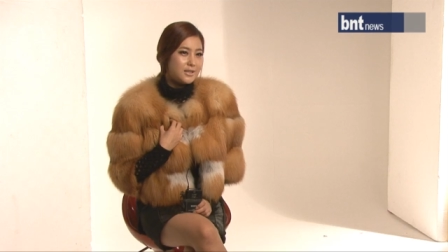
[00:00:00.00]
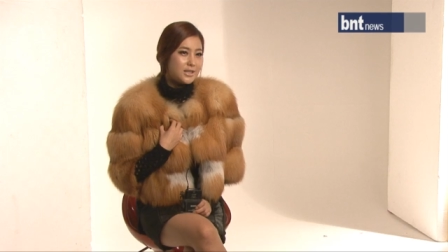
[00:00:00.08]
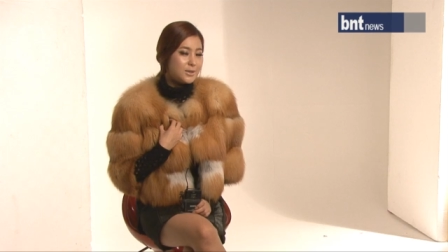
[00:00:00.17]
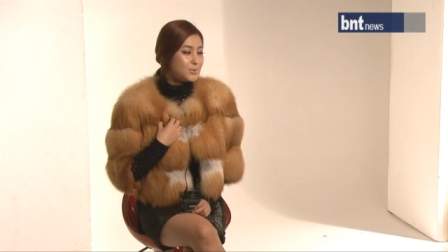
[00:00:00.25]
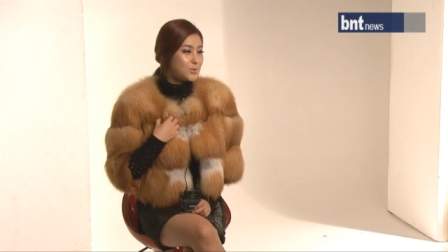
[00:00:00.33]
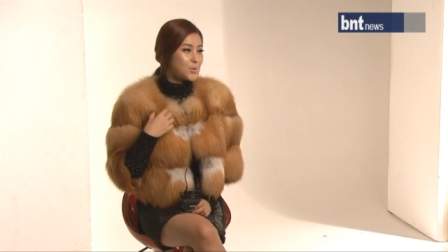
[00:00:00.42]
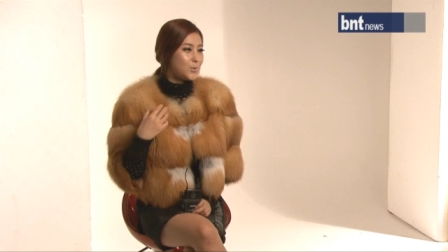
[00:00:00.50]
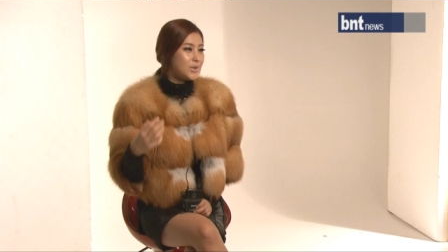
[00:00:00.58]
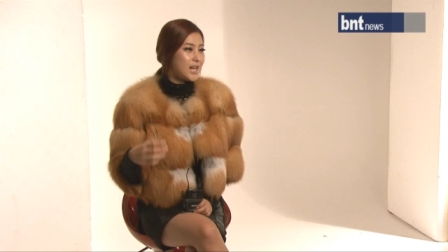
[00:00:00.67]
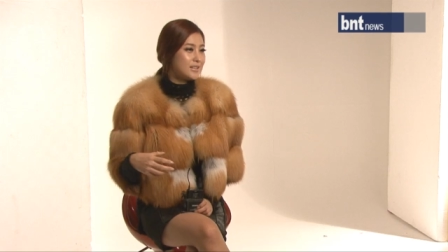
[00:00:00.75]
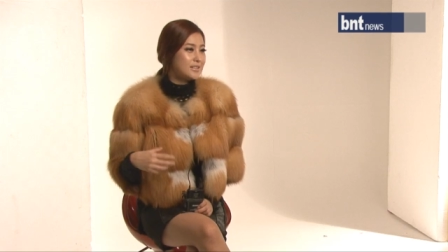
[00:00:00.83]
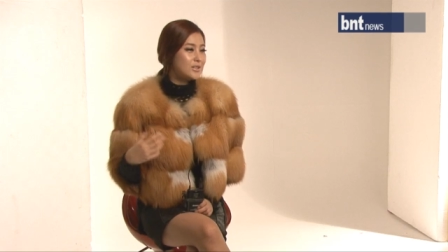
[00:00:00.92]
기분 좋은
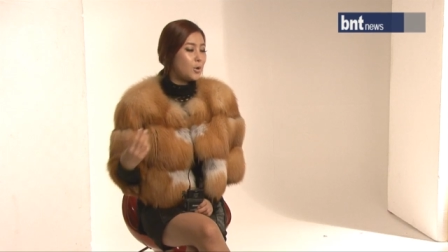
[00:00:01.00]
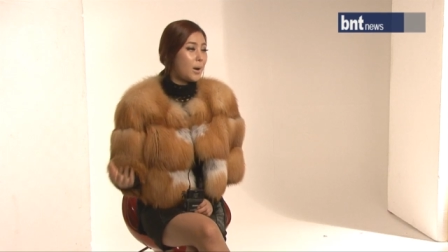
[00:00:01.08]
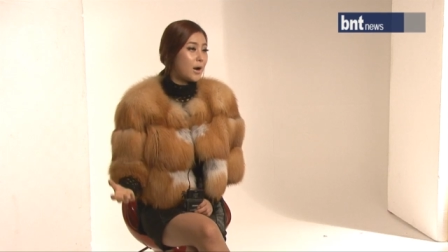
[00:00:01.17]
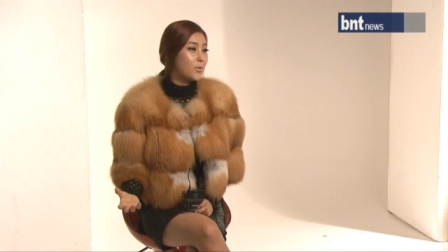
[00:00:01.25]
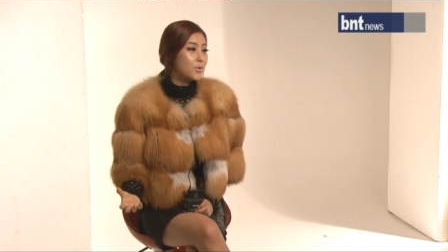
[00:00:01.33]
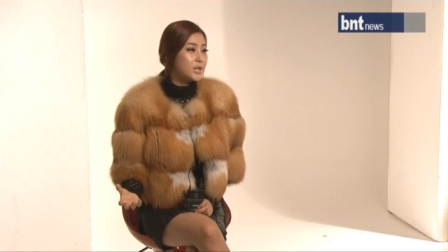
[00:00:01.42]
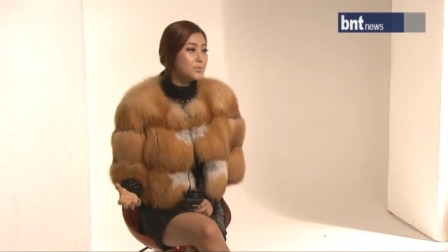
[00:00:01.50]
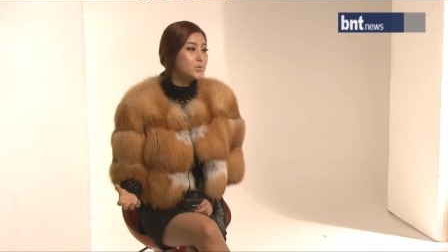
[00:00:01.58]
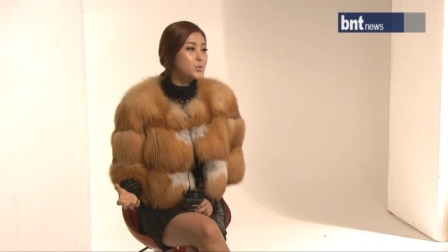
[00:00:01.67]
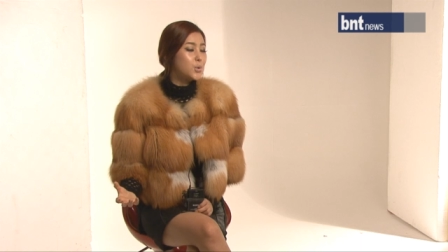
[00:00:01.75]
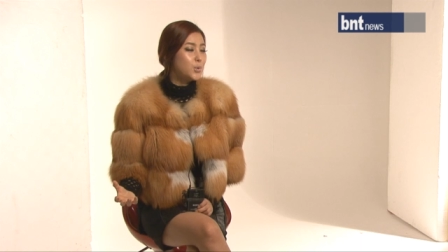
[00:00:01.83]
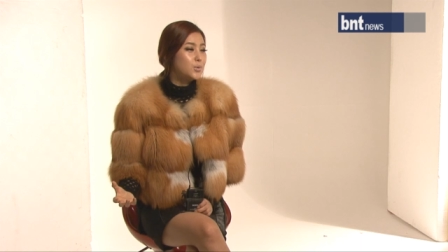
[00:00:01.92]
날들이 더 많고
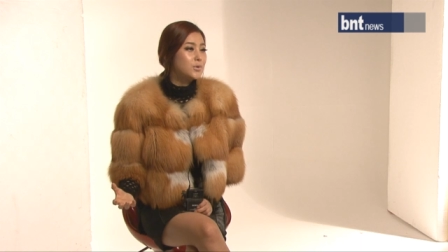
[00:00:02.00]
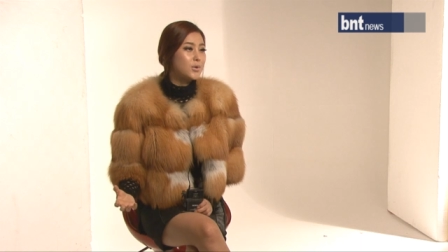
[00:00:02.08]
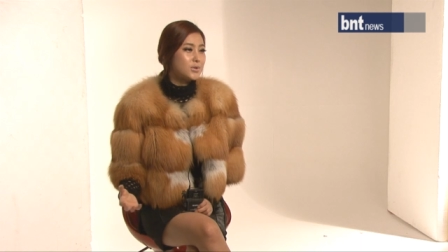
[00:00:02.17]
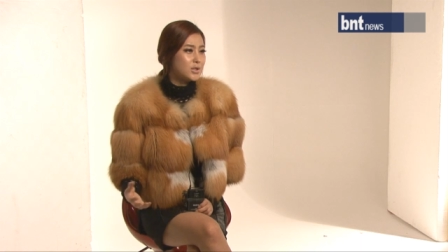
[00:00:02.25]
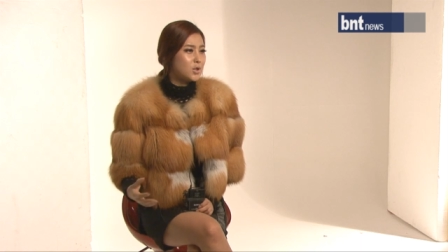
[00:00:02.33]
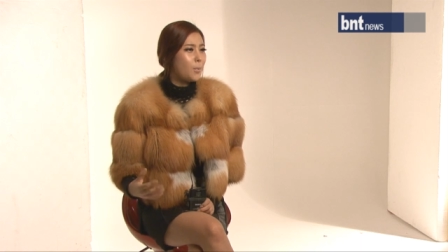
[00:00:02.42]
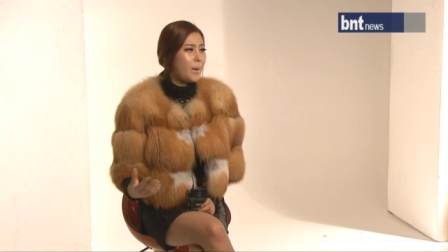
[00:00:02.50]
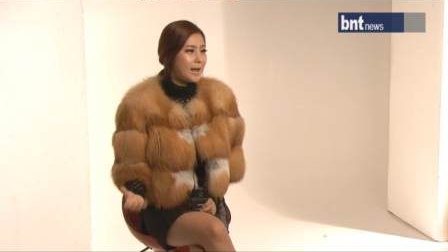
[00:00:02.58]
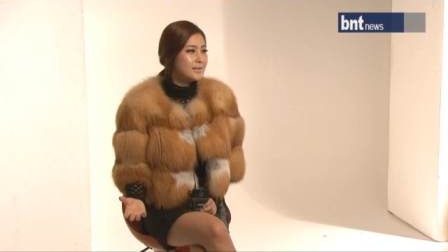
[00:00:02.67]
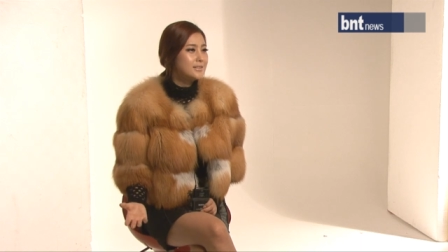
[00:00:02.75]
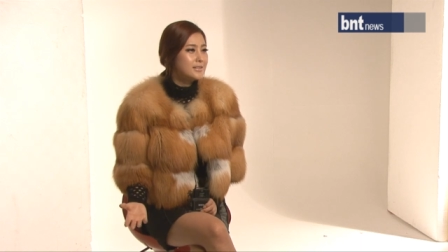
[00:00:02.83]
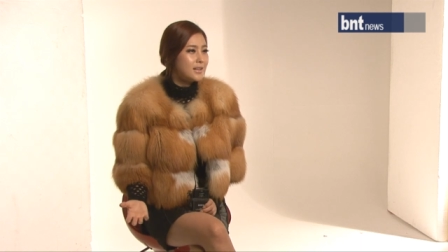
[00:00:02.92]
기분 좋은 것들이 더
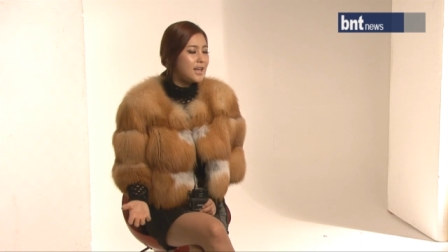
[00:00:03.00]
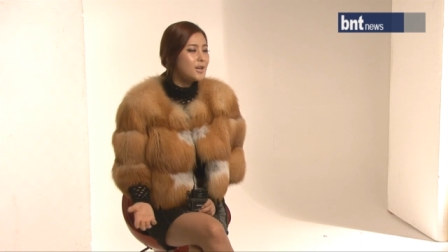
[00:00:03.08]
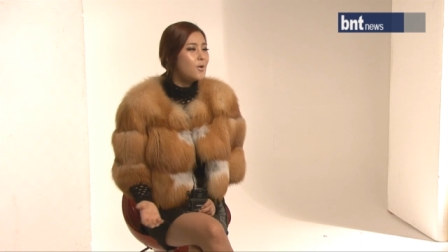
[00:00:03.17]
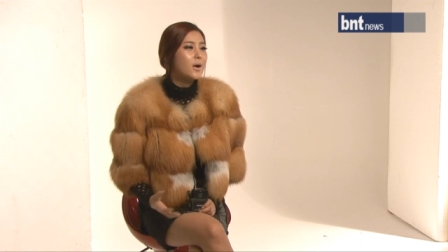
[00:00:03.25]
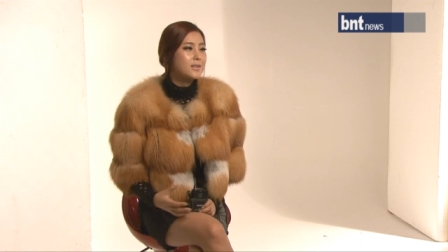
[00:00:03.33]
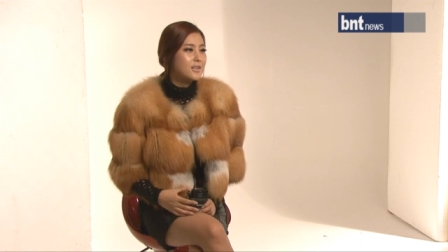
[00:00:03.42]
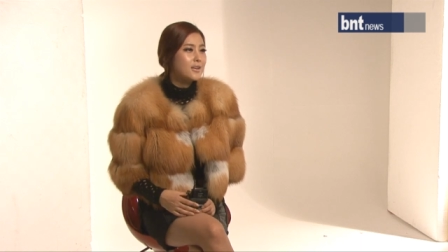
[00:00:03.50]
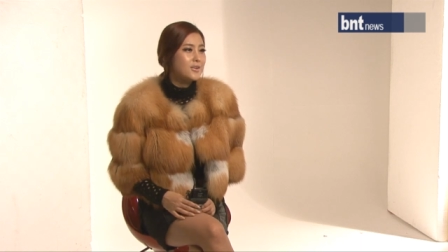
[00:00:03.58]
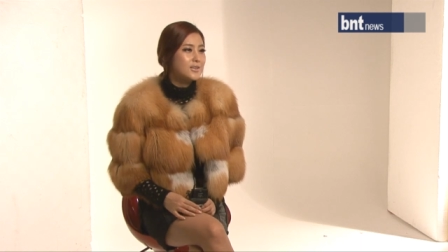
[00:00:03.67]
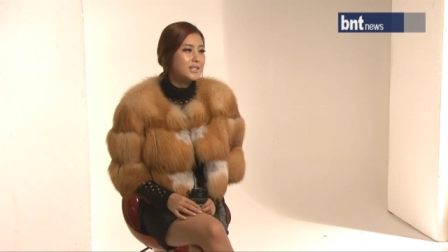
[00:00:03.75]
많을 때인 것 같아요.